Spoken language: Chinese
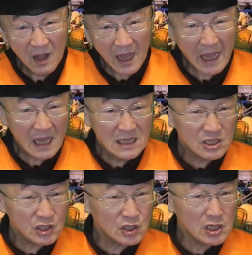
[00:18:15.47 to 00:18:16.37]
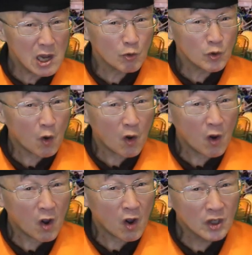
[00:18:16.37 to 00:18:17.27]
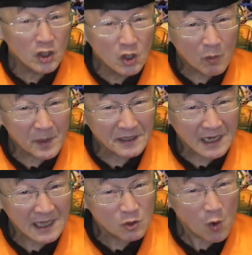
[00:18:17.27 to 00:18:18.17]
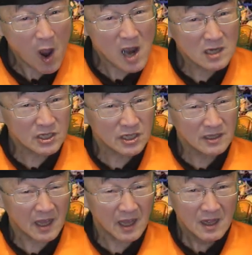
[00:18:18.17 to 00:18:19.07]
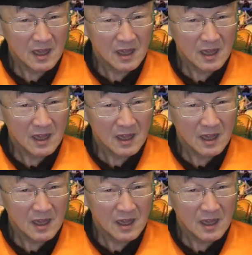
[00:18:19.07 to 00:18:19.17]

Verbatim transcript: 哎，需要有哈 i n n o 一诺贝的创新呢，